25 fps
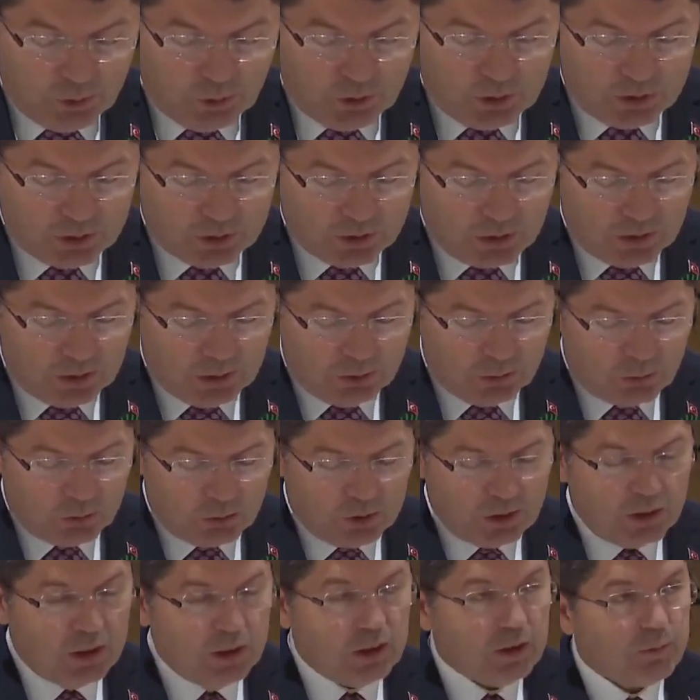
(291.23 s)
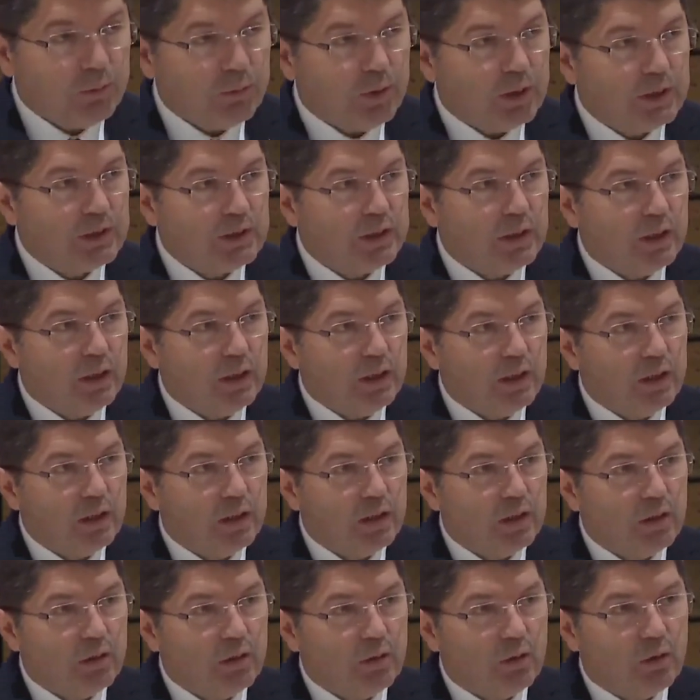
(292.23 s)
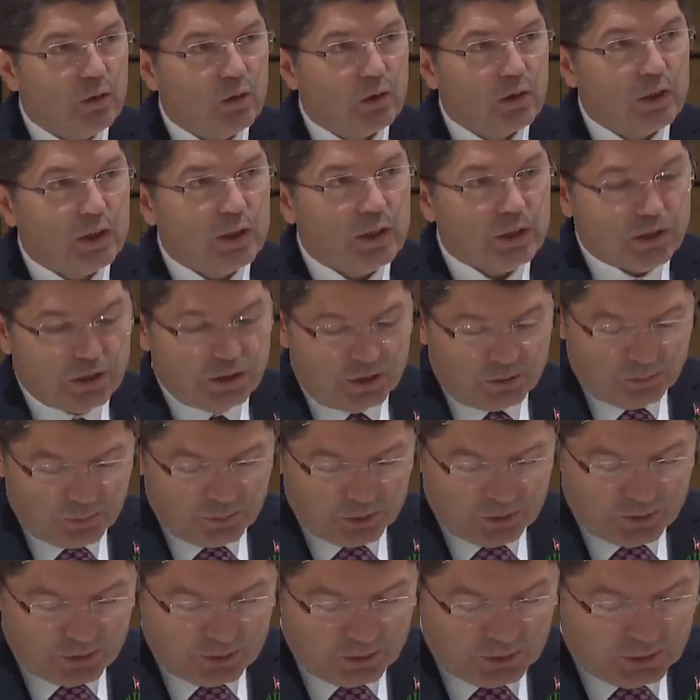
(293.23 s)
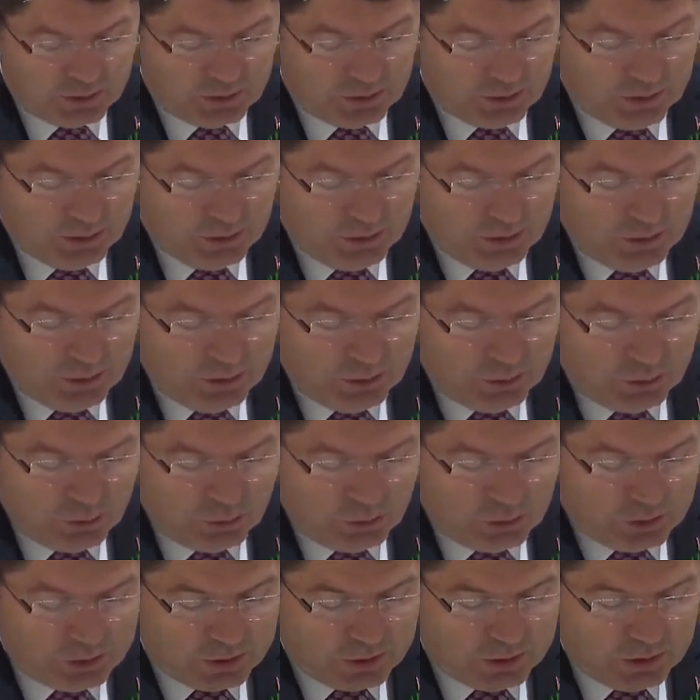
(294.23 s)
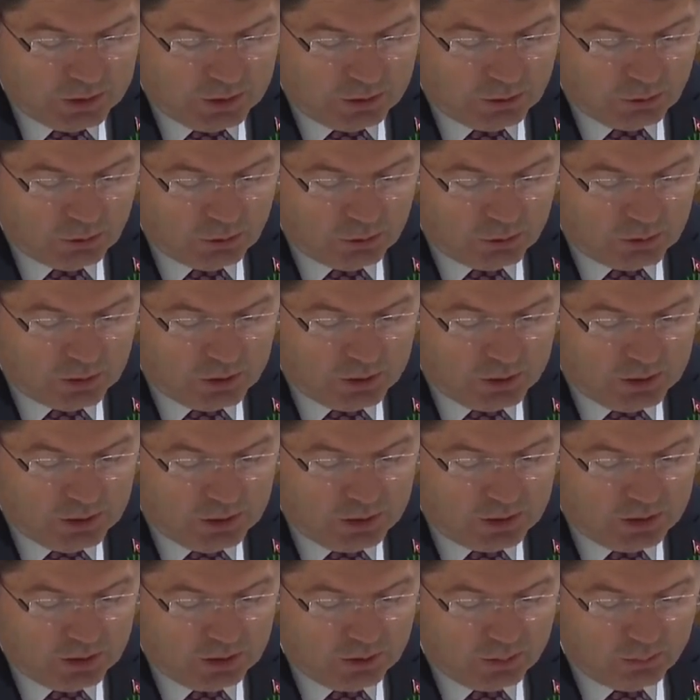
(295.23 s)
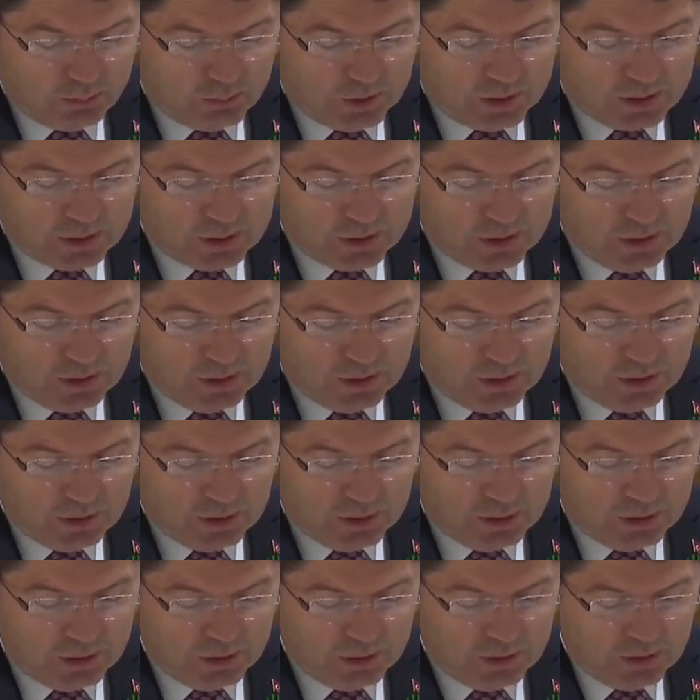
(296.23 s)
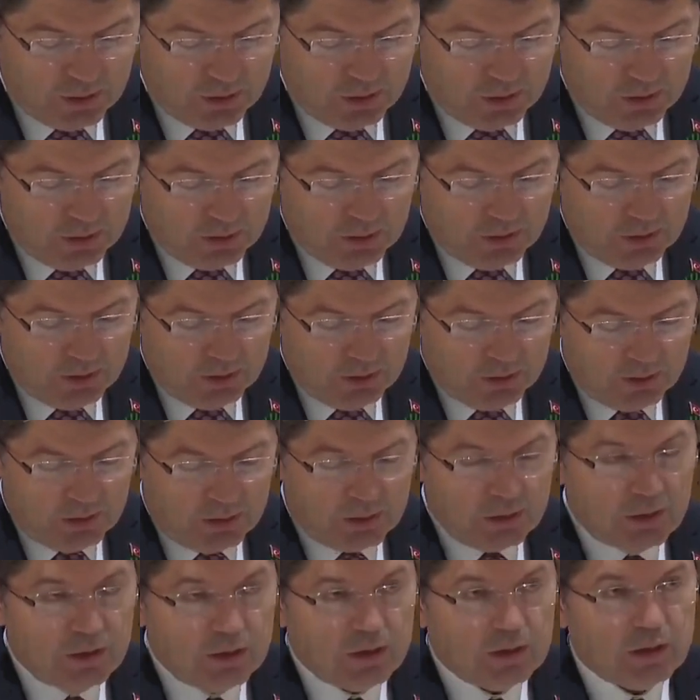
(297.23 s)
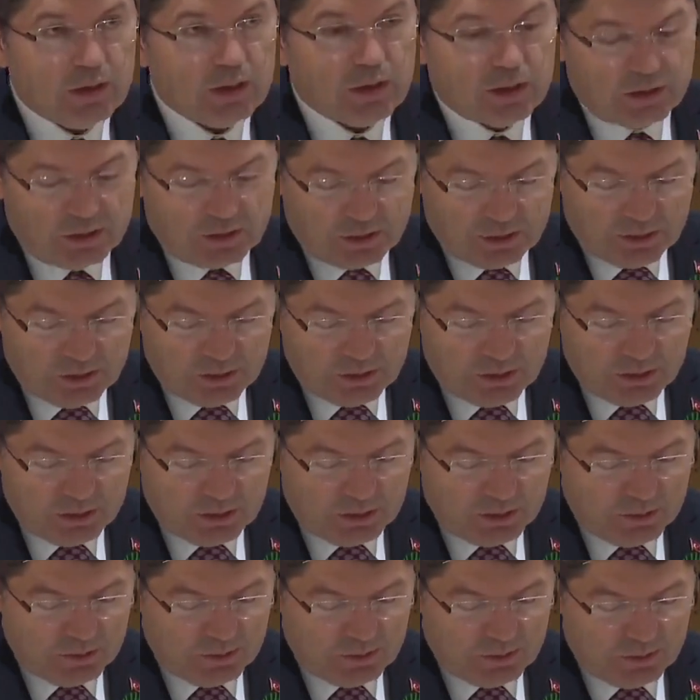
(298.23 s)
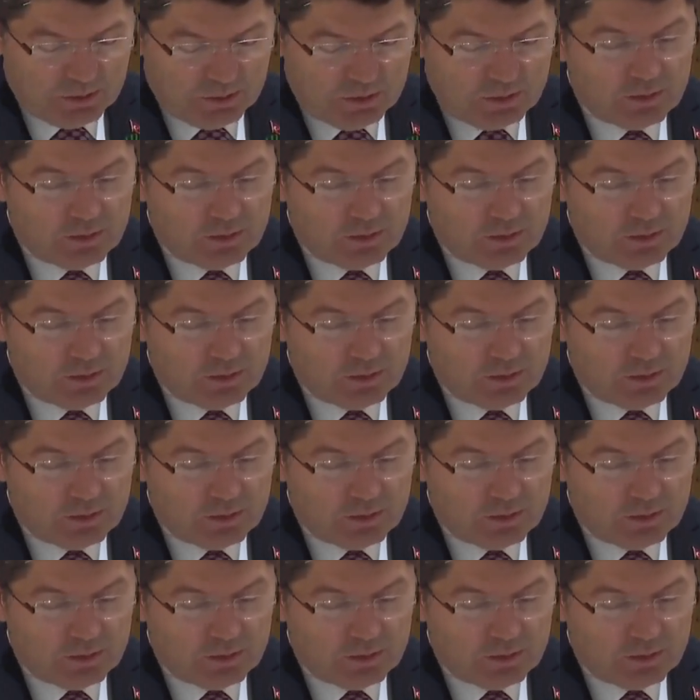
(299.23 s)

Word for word: ve böylece noterlik mesleği ortaya çıkmıştır. Dolayısıyla noterlik mesleği yazı